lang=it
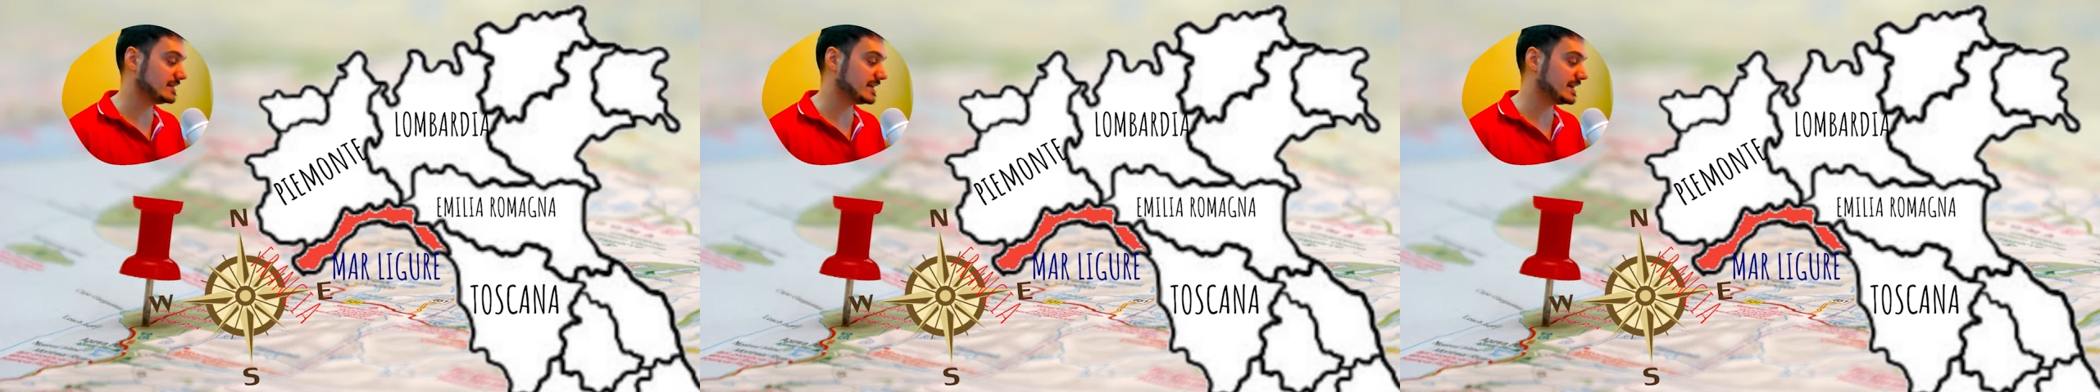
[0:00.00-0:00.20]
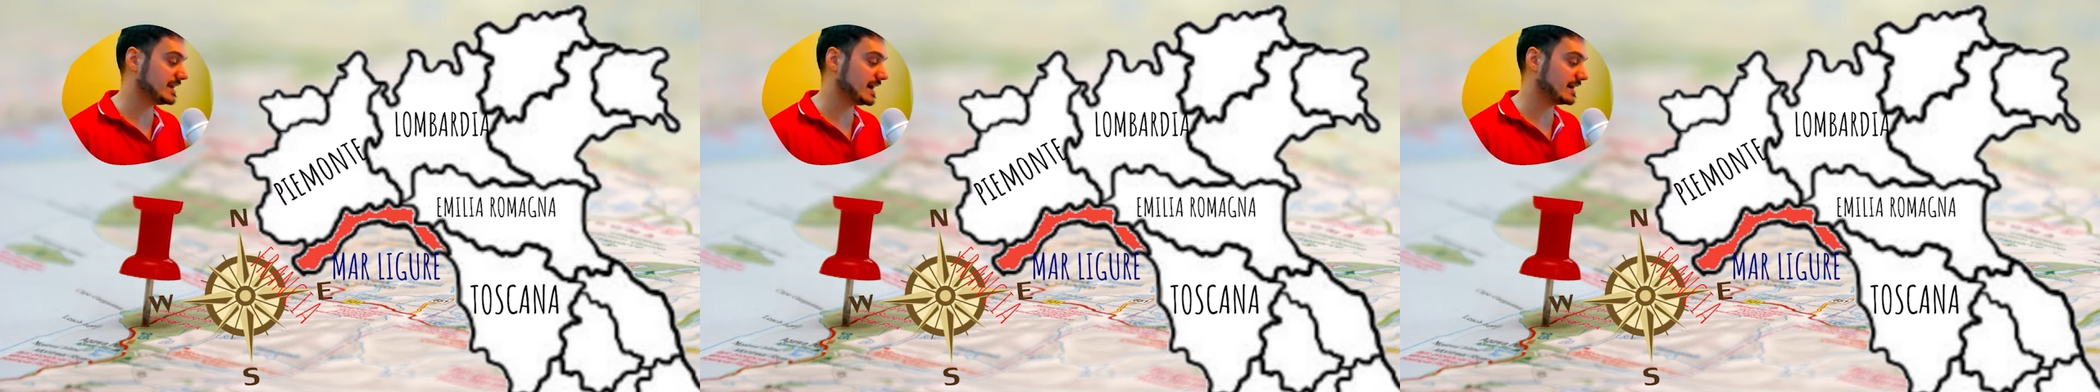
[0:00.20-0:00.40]

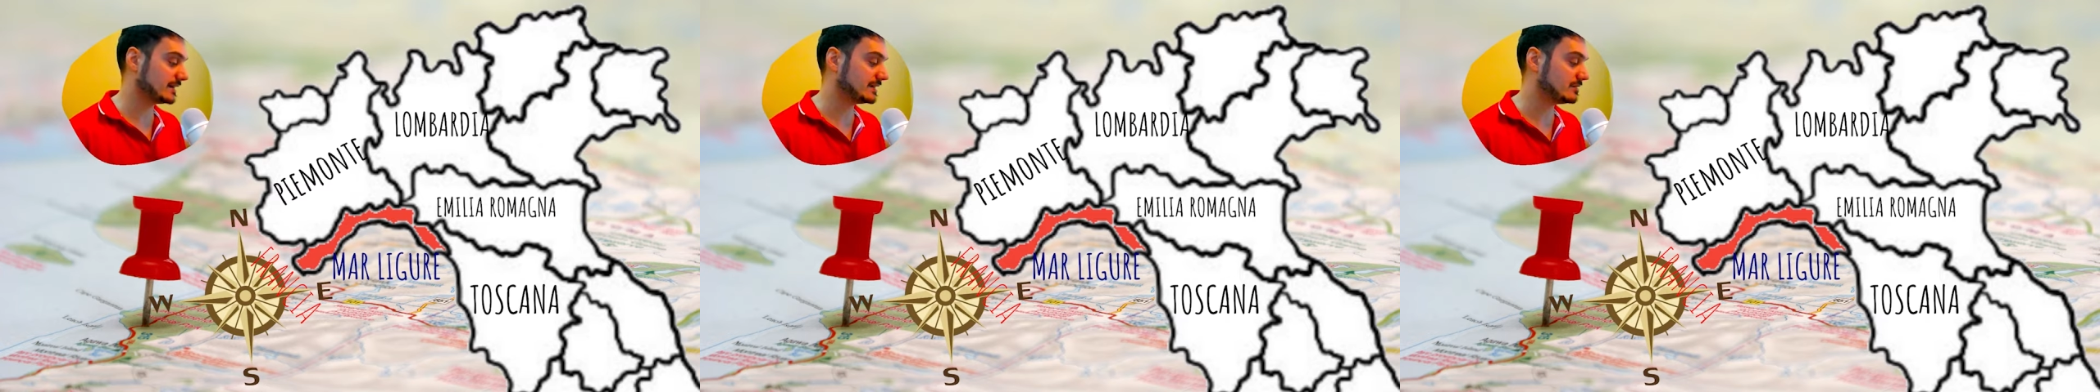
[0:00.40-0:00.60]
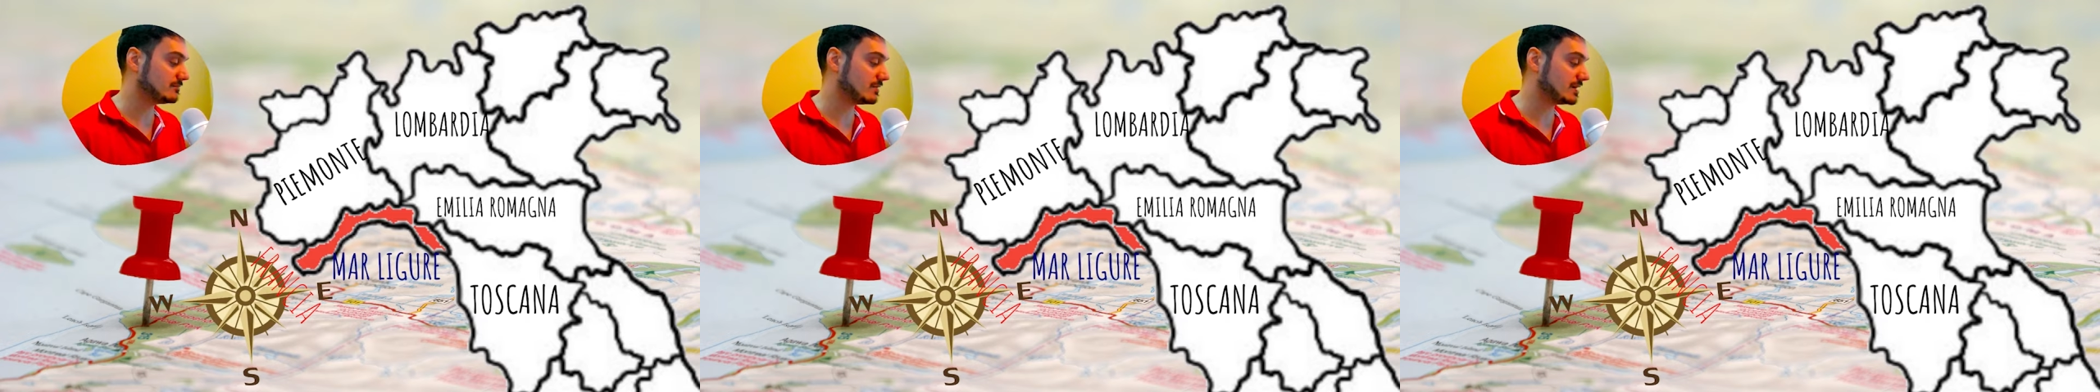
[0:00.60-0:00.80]
anche
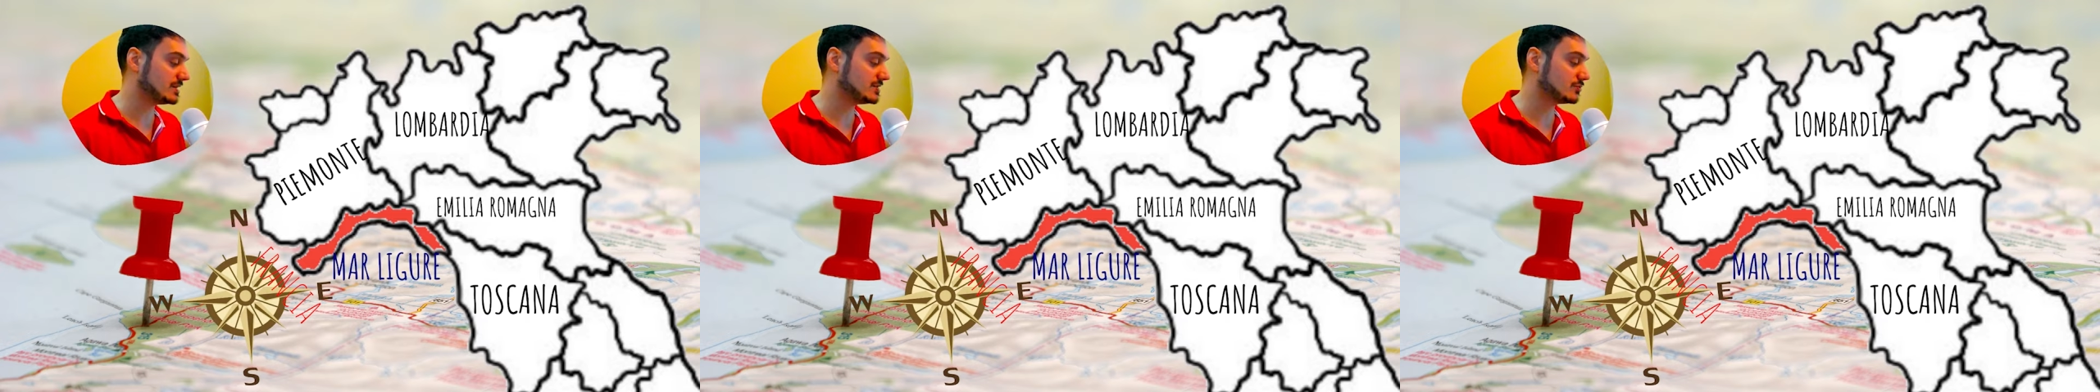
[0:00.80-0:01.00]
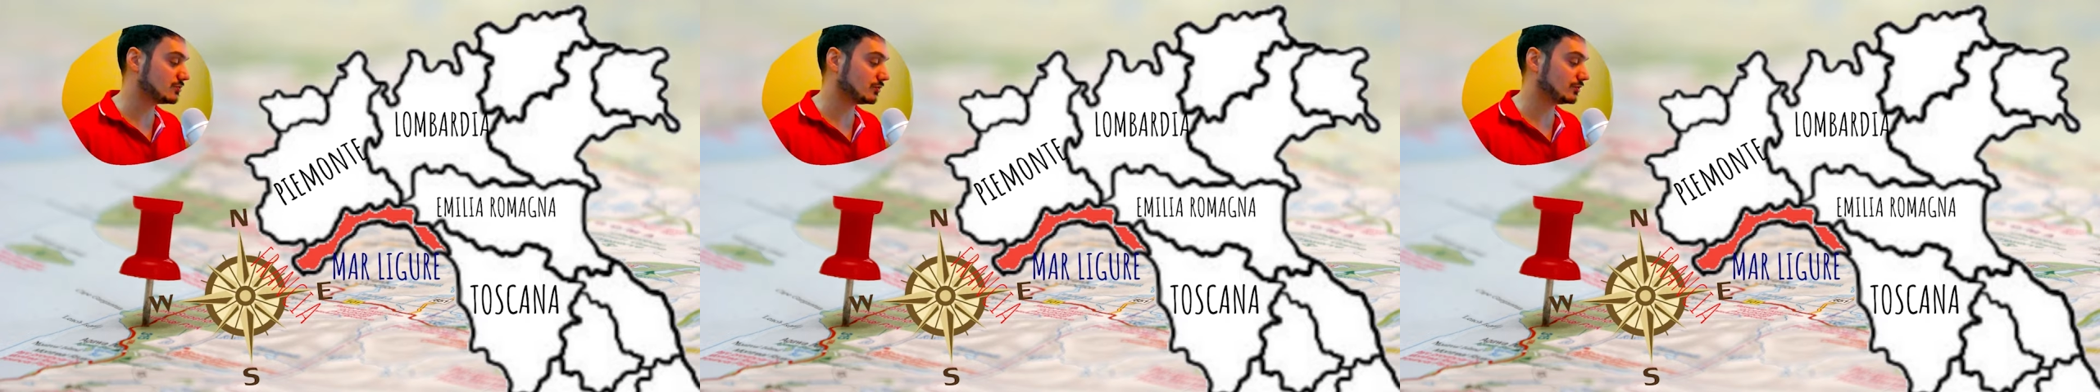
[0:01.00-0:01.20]
quali
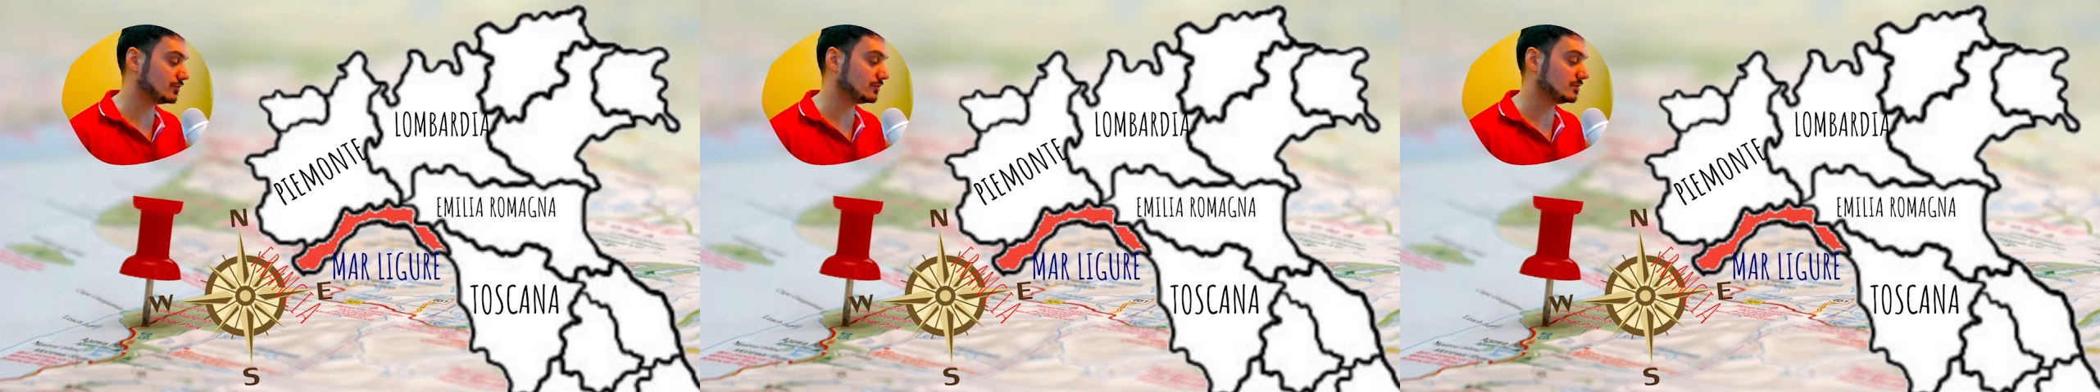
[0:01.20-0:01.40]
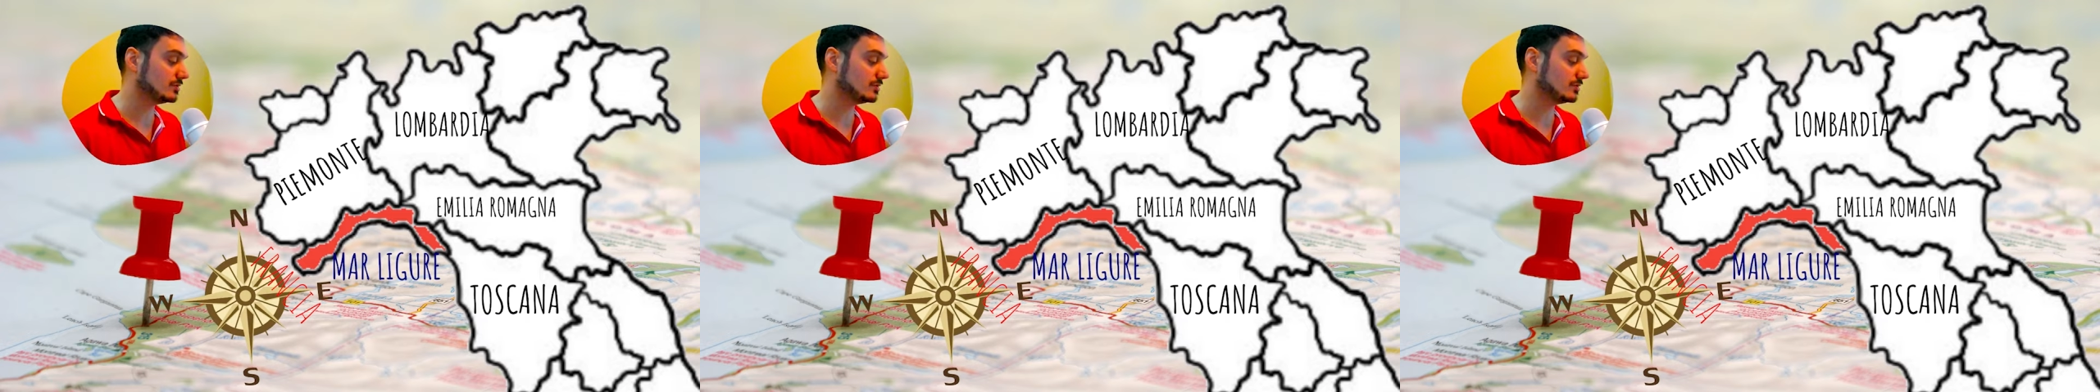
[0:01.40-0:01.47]
sono